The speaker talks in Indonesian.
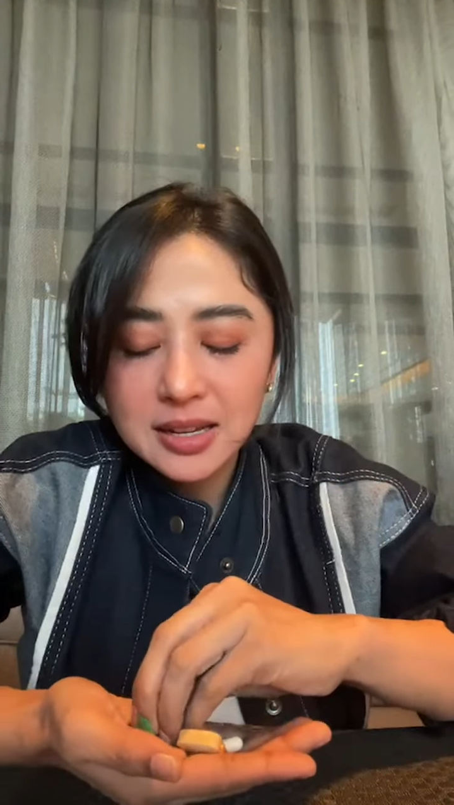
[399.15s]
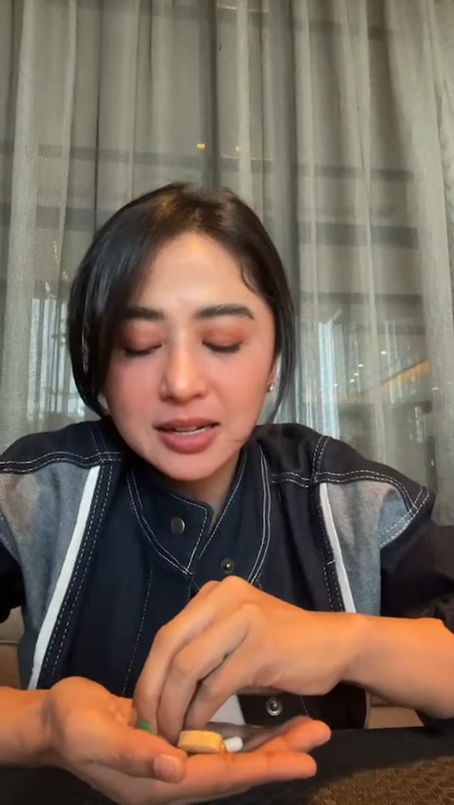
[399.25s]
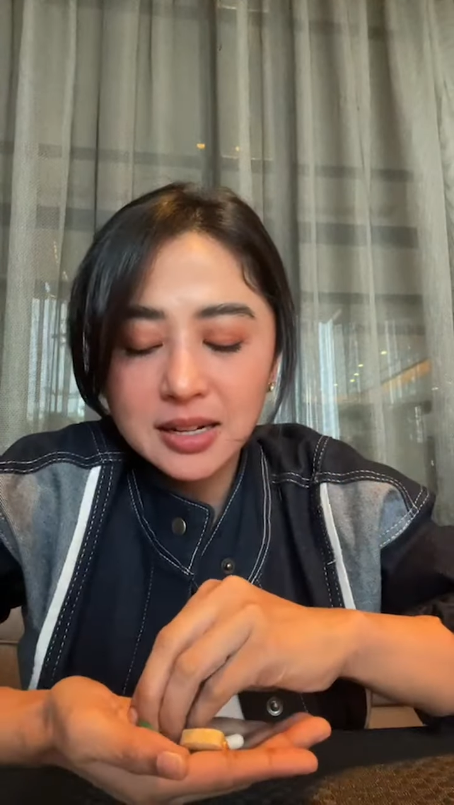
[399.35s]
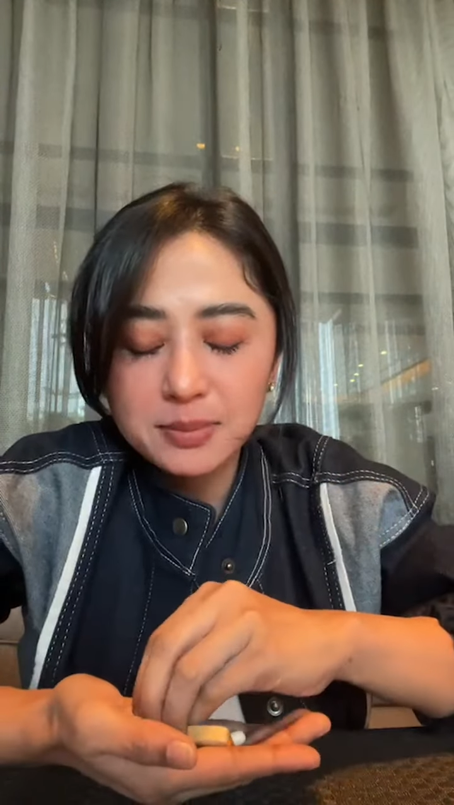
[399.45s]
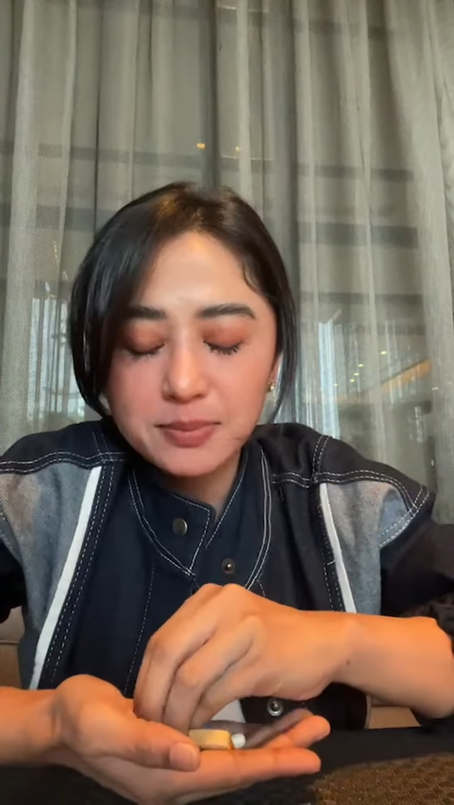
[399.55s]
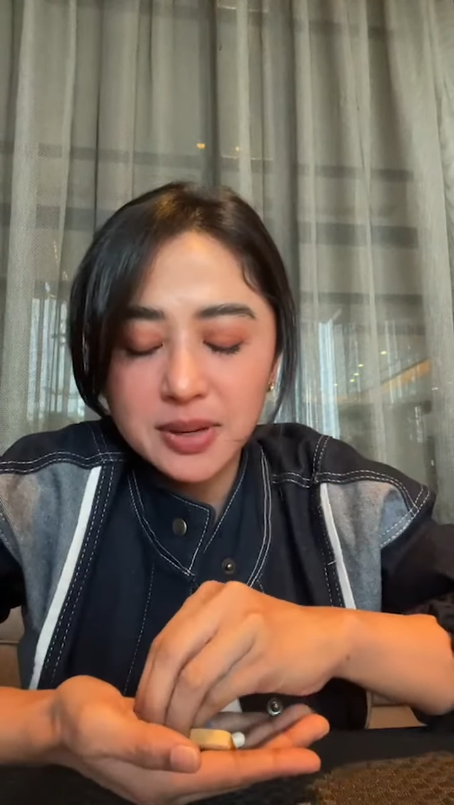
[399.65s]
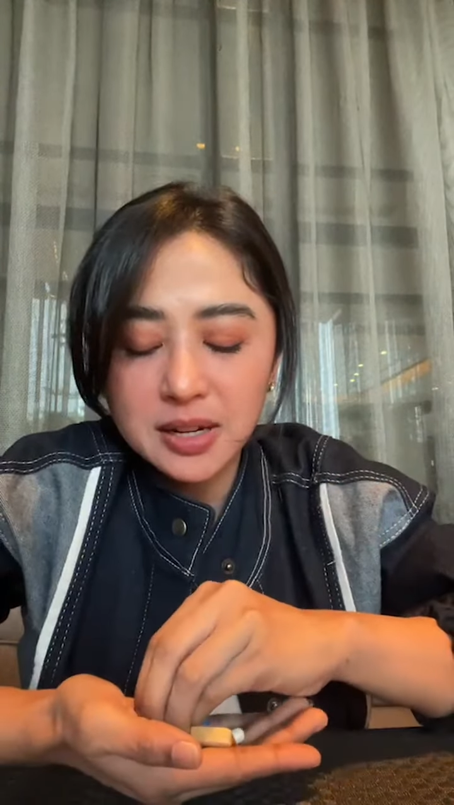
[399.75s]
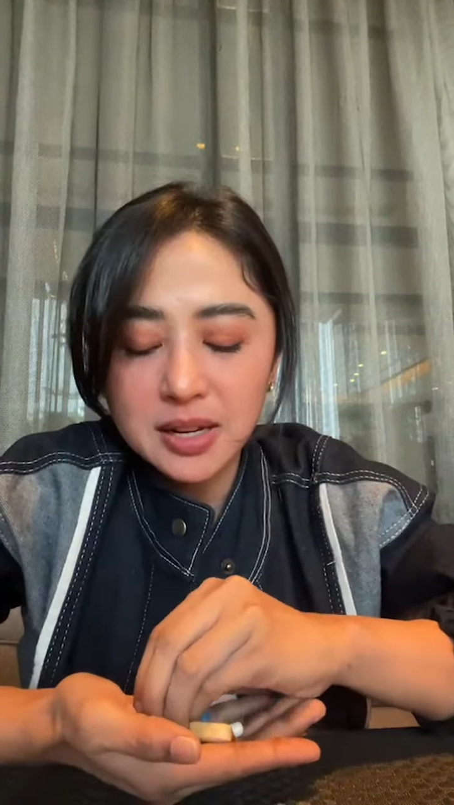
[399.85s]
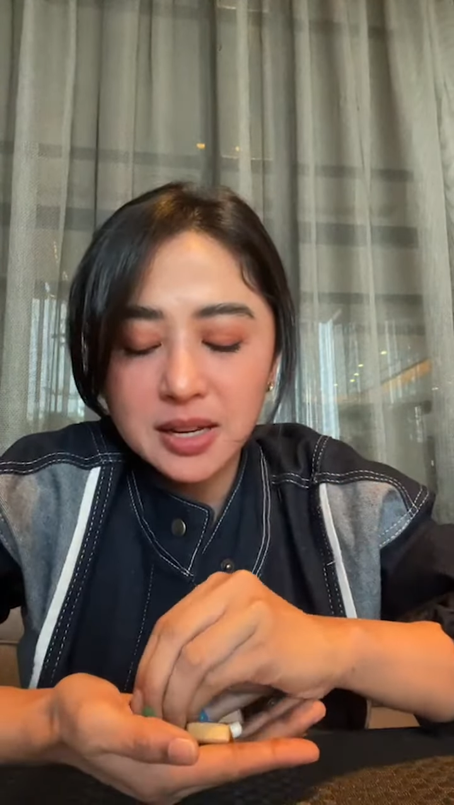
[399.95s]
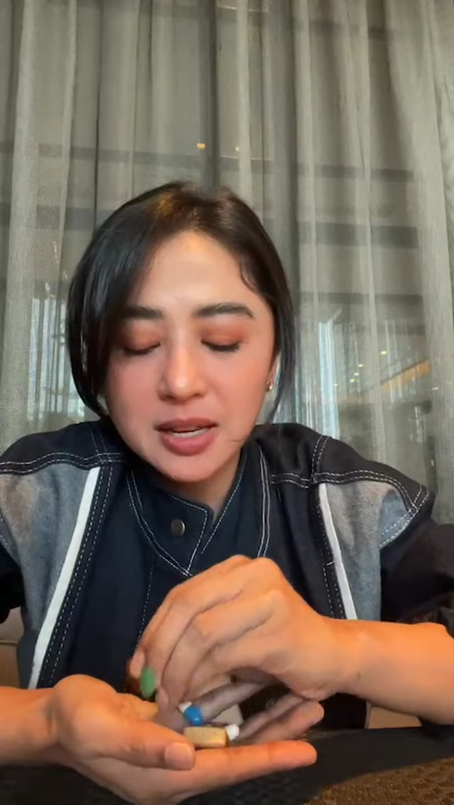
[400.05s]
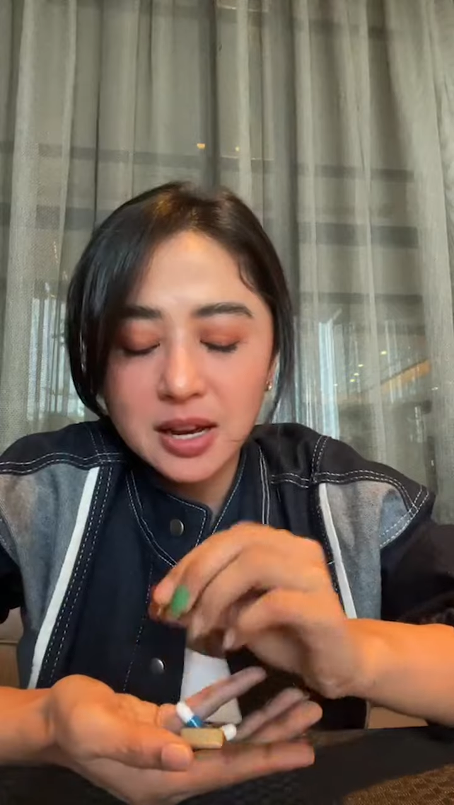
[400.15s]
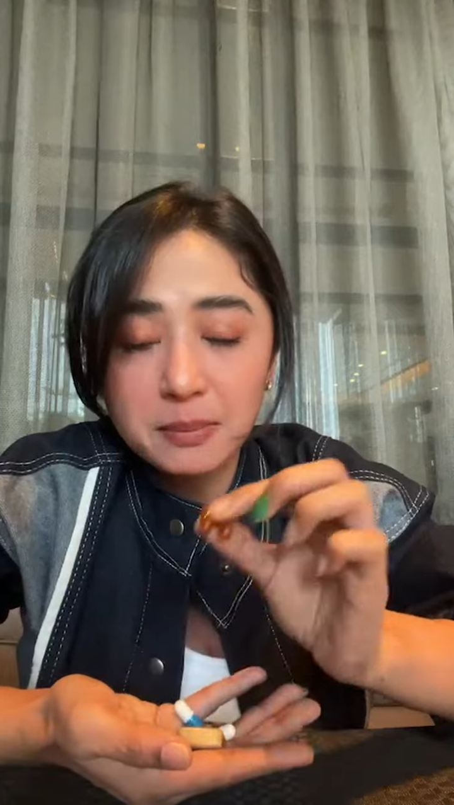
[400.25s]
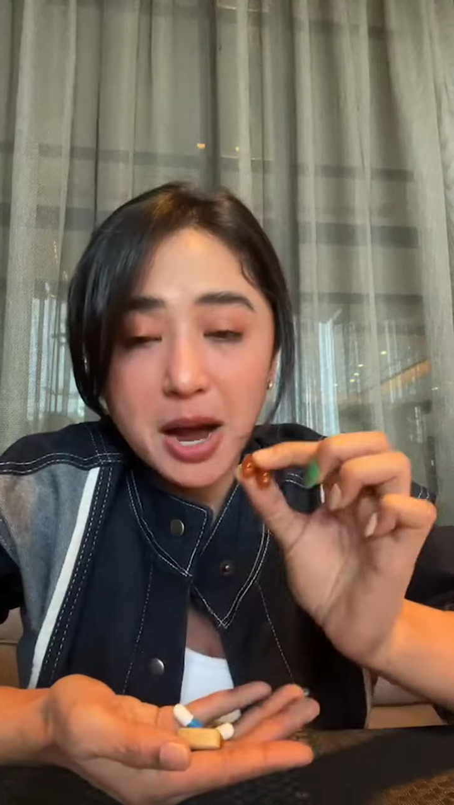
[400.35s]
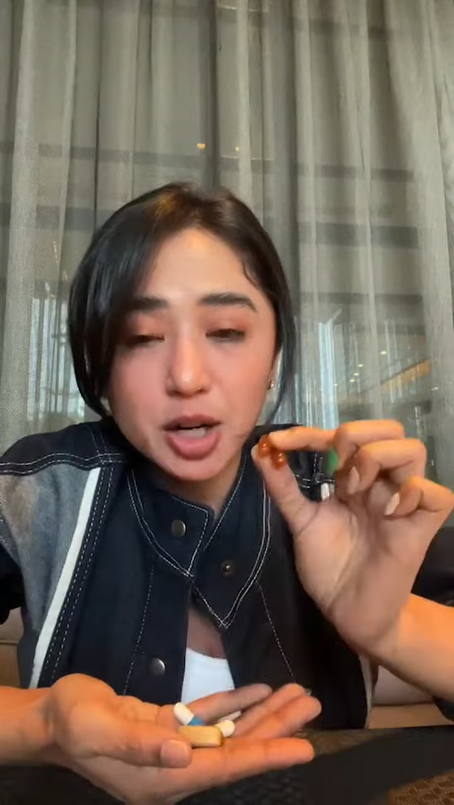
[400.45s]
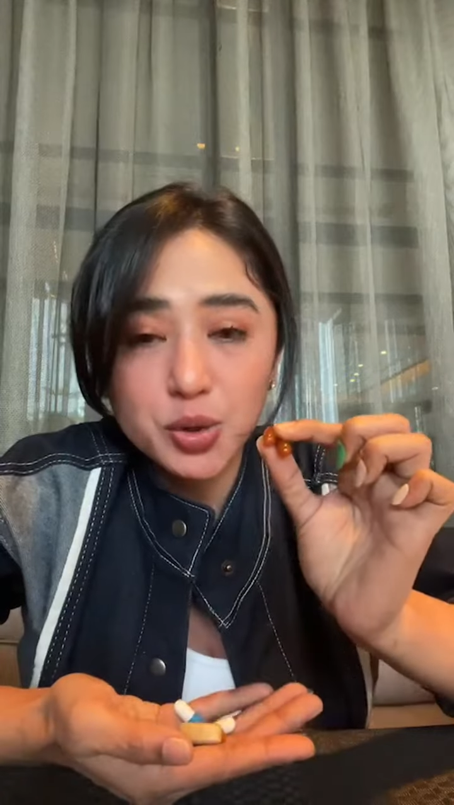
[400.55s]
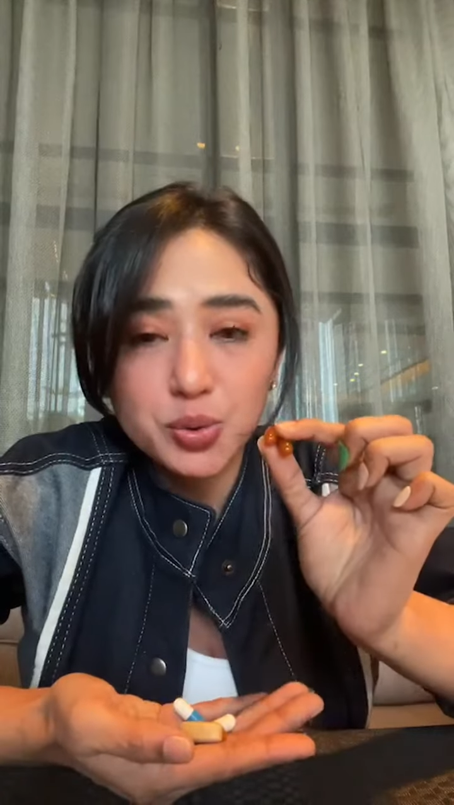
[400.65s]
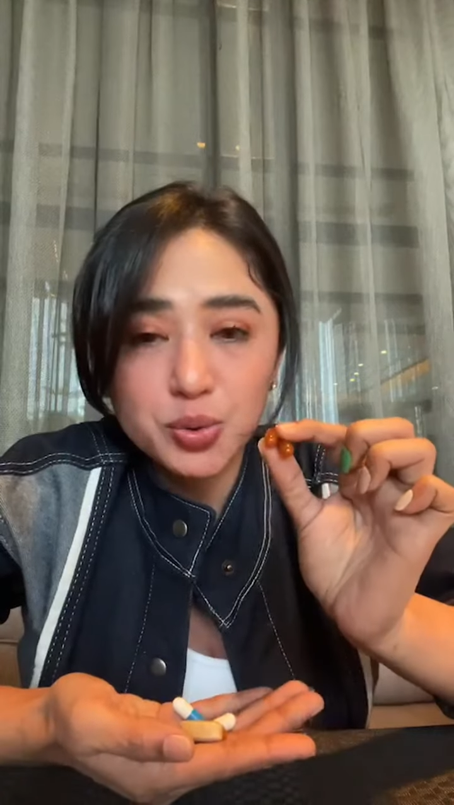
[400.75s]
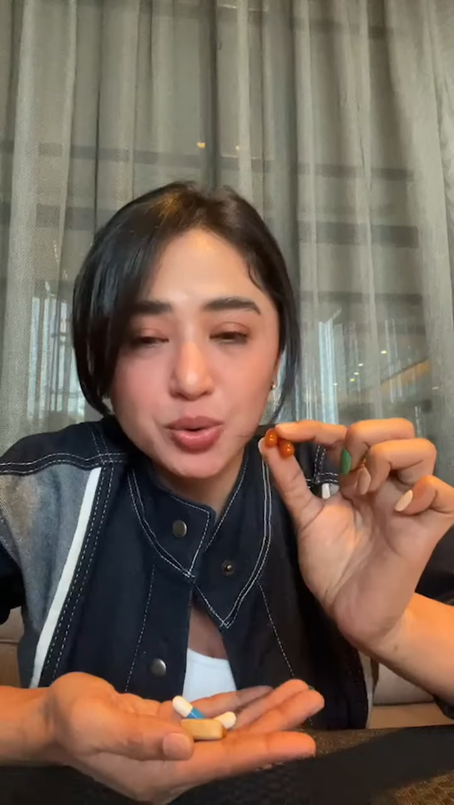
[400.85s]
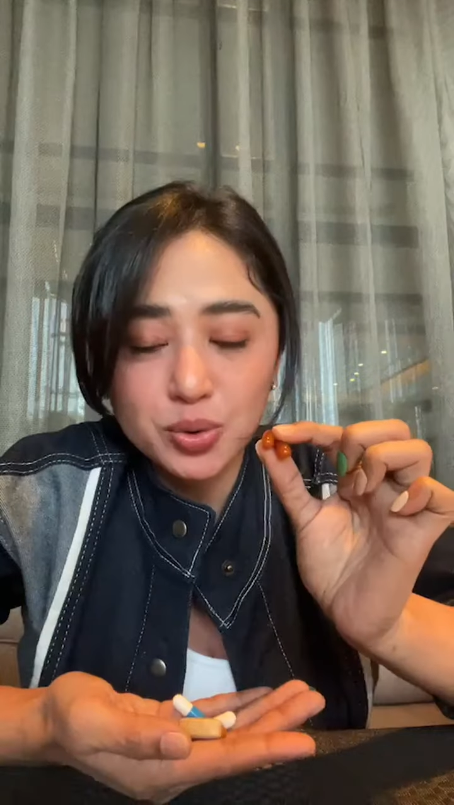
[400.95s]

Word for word: ini ini madu